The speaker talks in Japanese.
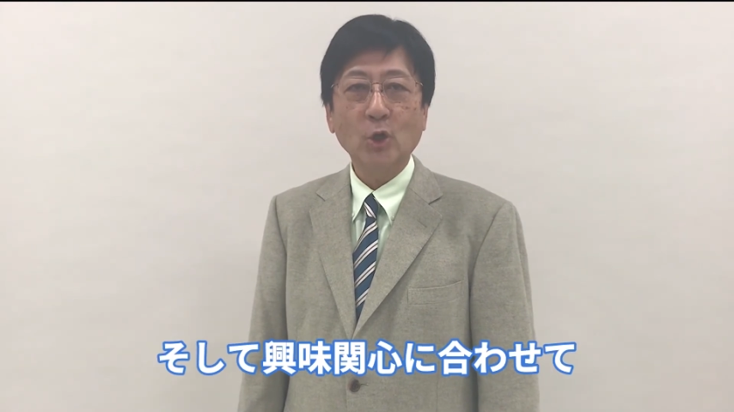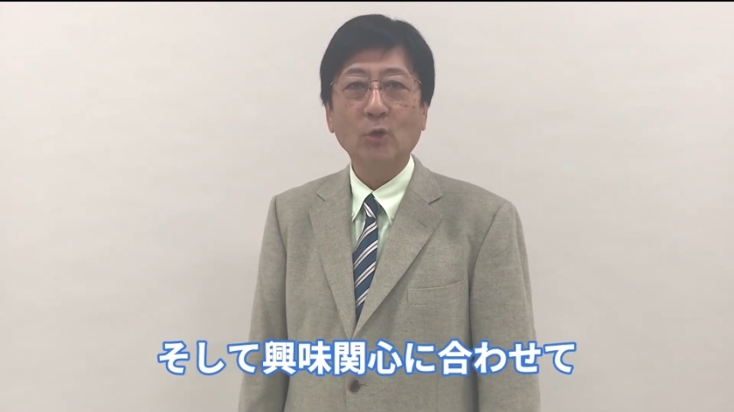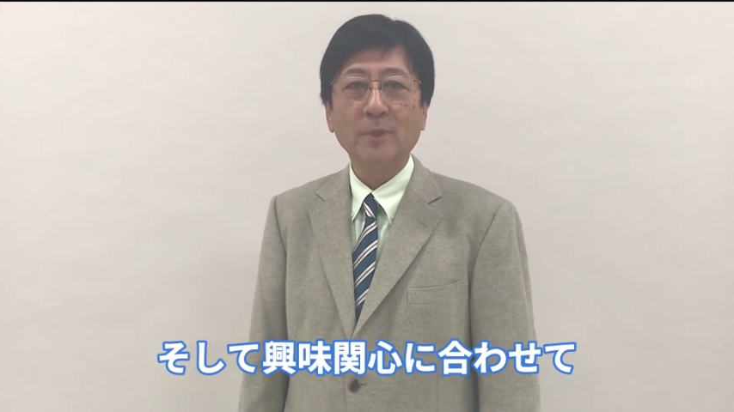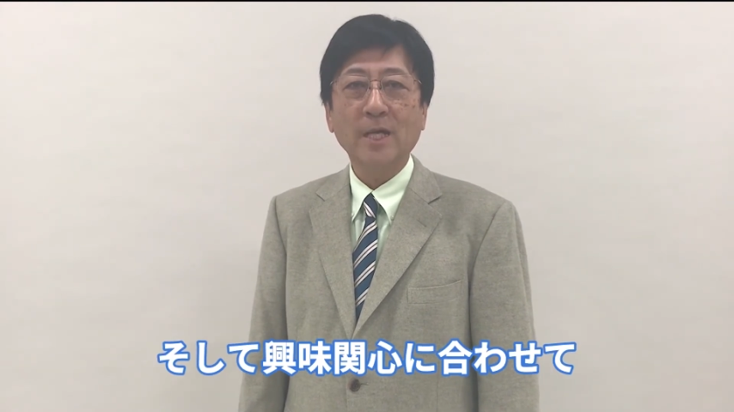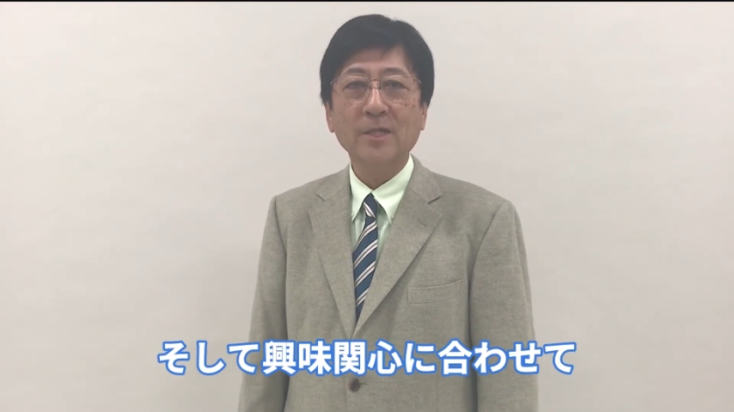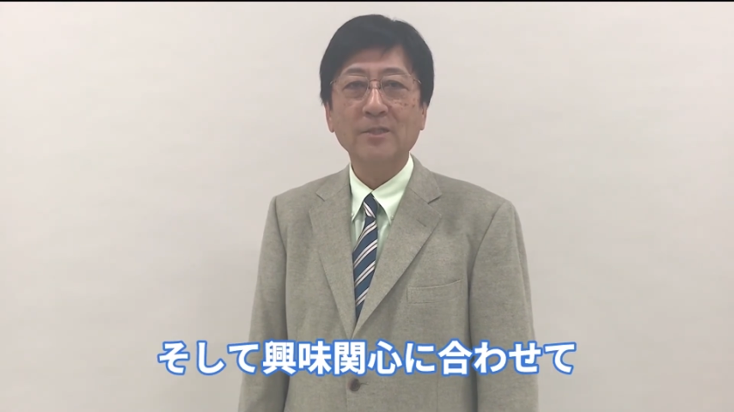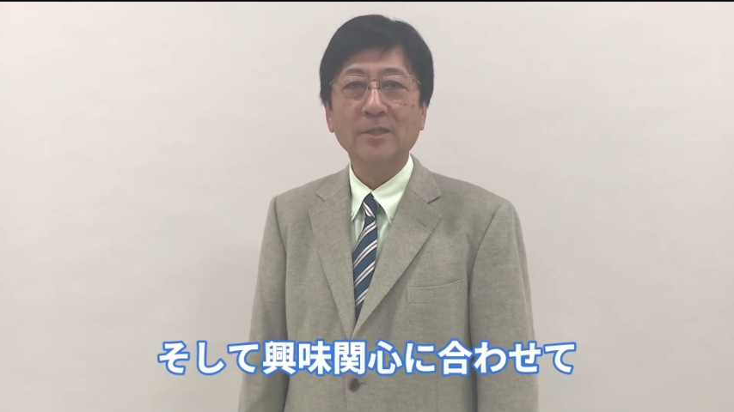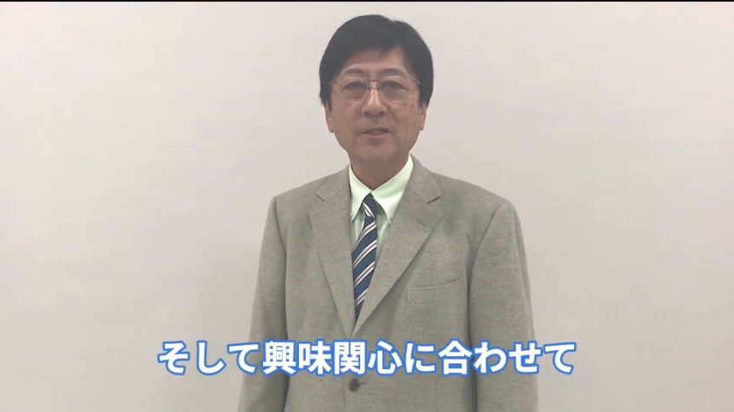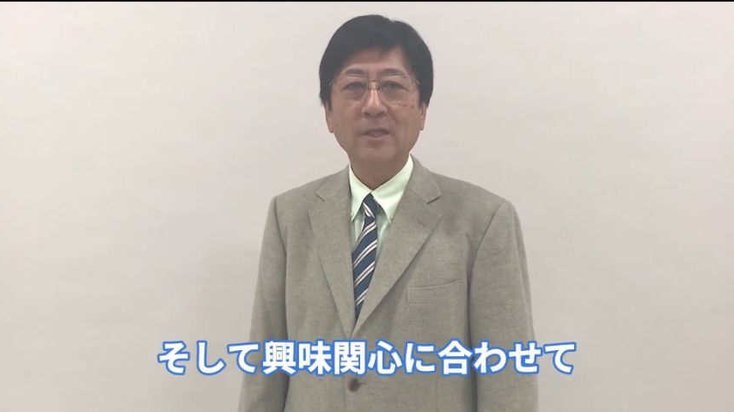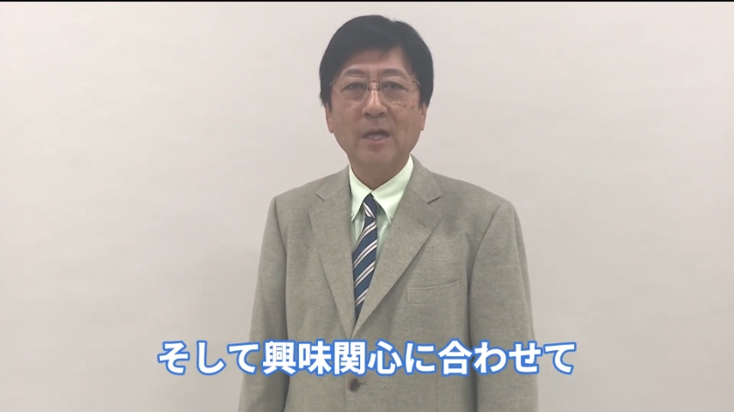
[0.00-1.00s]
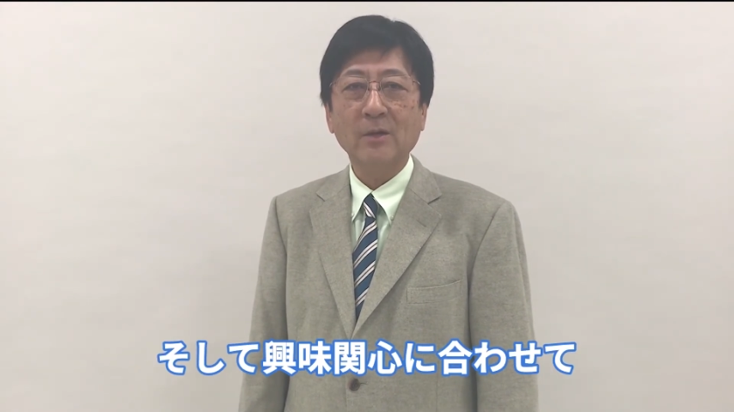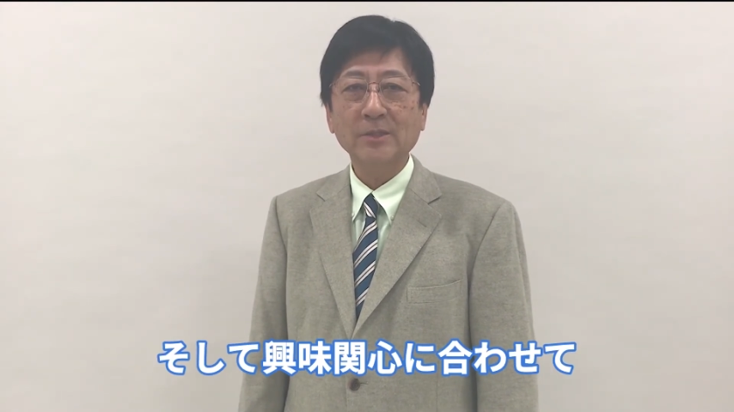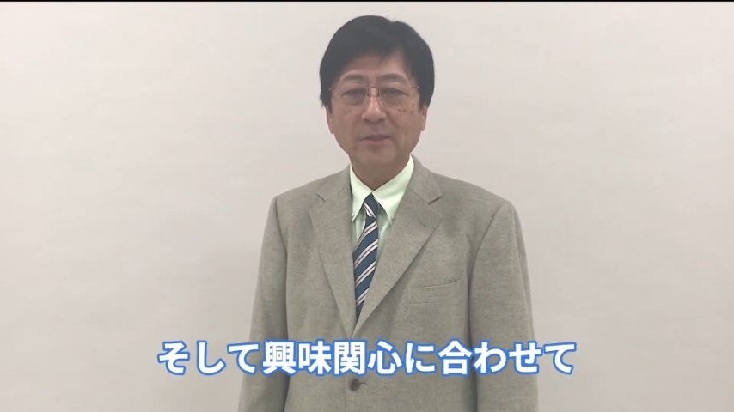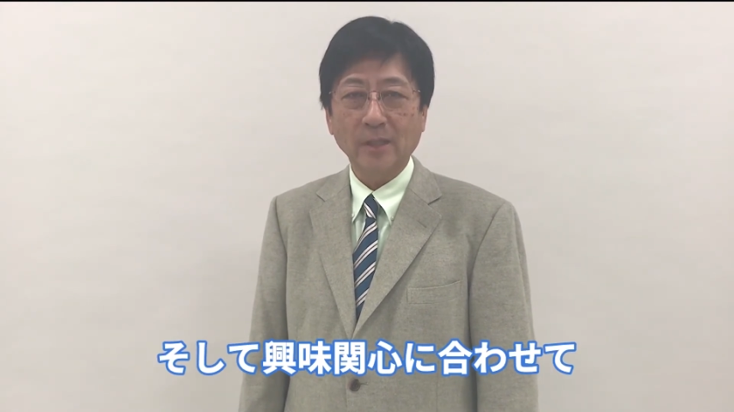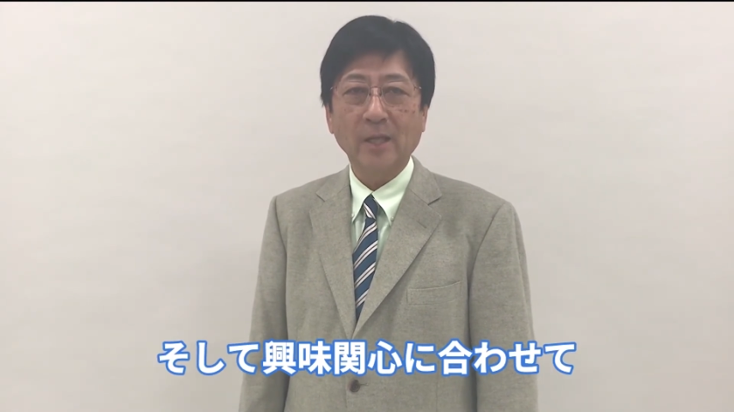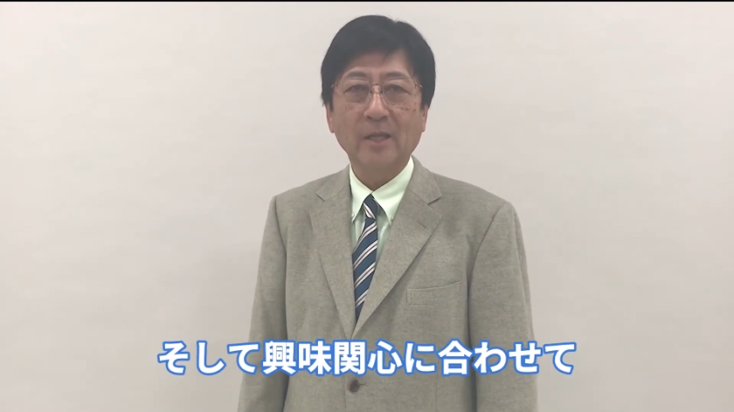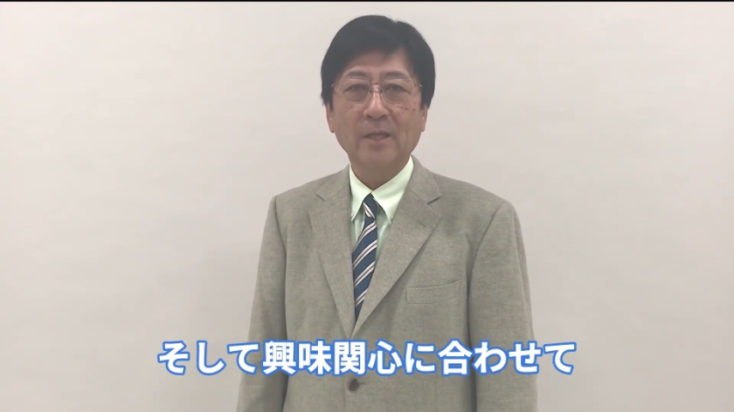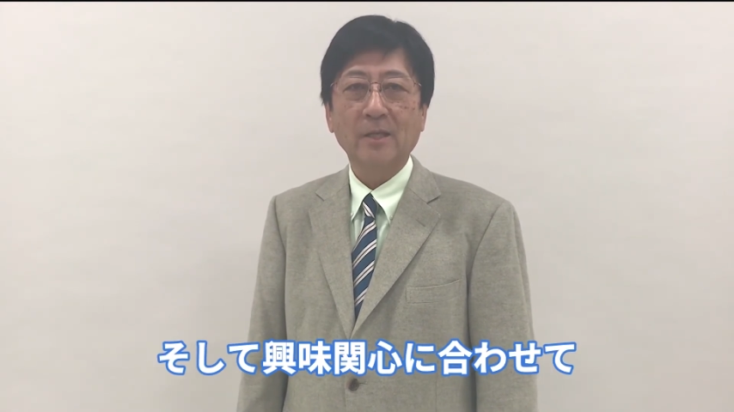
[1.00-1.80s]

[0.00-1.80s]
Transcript: 興味関心に合わせて